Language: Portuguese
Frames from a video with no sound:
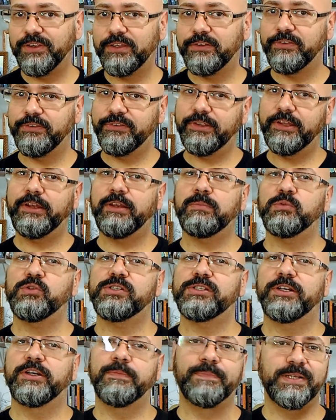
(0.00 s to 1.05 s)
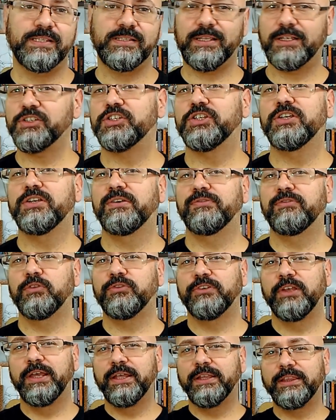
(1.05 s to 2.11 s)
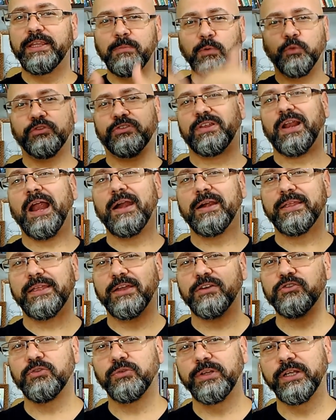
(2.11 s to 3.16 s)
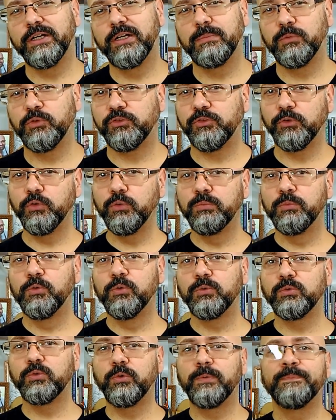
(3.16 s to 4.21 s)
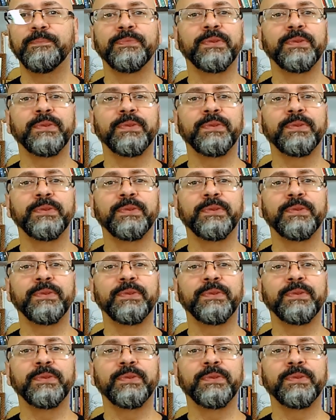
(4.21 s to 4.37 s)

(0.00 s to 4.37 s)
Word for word: vezes queremos ser prestativos, demonstrar que ajudamos todo mundo,